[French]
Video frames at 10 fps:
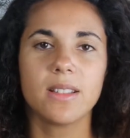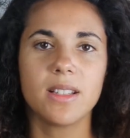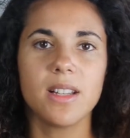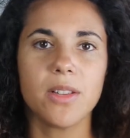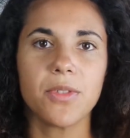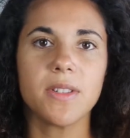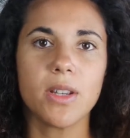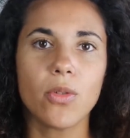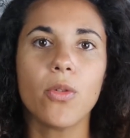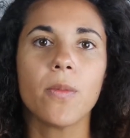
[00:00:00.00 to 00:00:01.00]
Si les
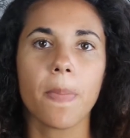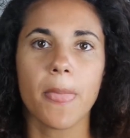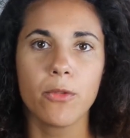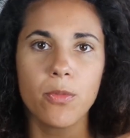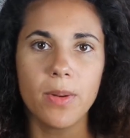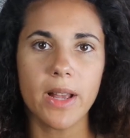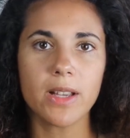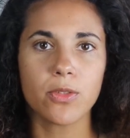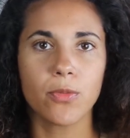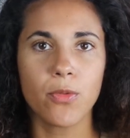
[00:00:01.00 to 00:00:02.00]
vidéos vous
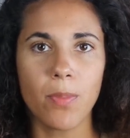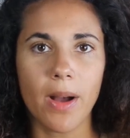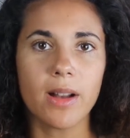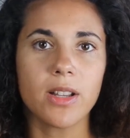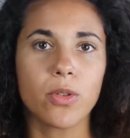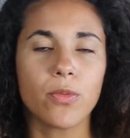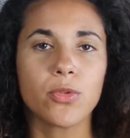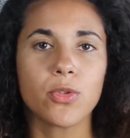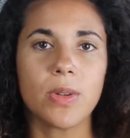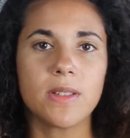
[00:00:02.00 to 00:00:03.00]
plaisent, vous parlent et que
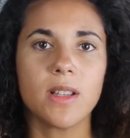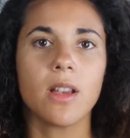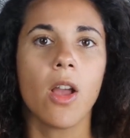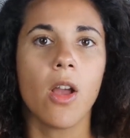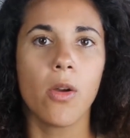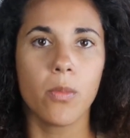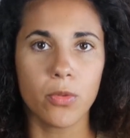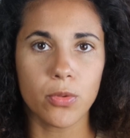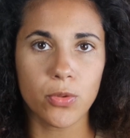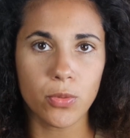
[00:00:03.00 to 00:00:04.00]
vous souhaitez
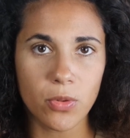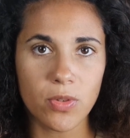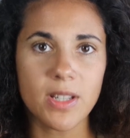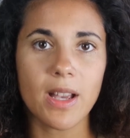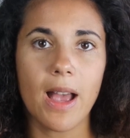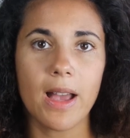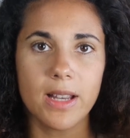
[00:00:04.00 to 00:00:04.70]
me soutenir,